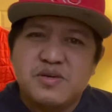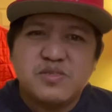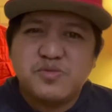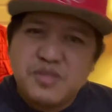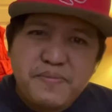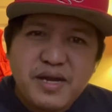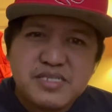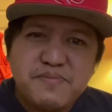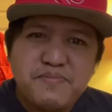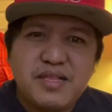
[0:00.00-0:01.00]
so
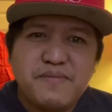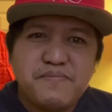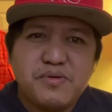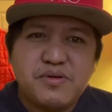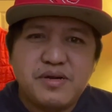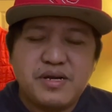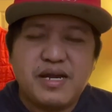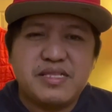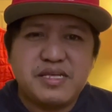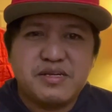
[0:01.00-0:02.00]
napakasimple lang po ang
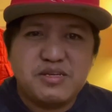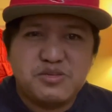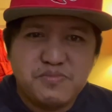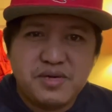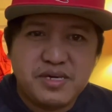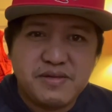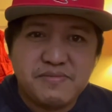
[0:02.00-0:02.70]
ating resume